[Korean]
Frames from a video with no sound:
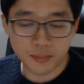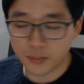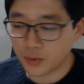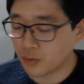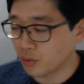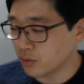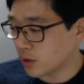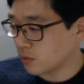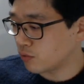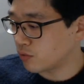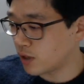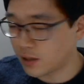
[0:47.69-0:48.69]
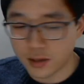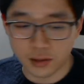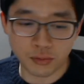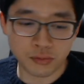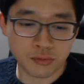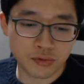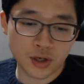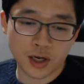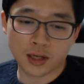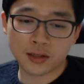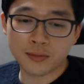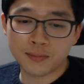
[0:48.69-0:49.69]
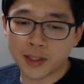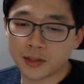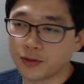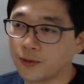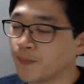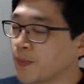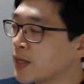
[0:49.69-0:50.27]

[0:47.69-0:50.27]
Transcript: 뭐 동작 유체, 작동 유체 같은 말이죠.